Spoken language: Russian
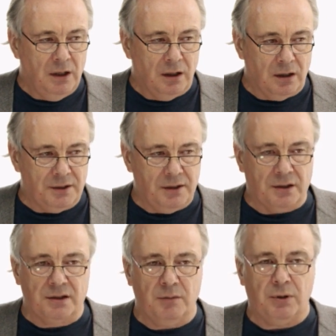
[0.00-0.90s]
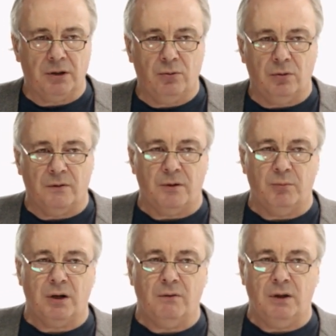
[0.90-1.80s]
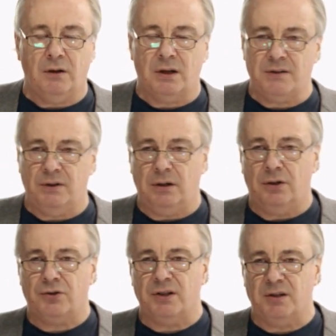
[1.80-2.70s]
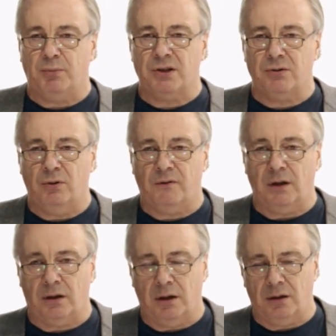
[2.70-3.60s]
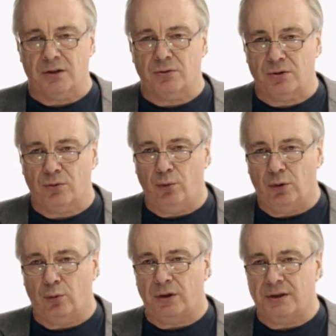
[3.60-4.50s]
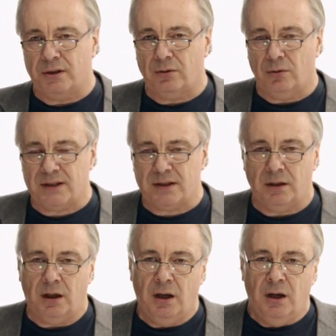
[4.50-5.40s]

Контекстный подход формирования развития личности происходит в конкретной социокультурной ситуации,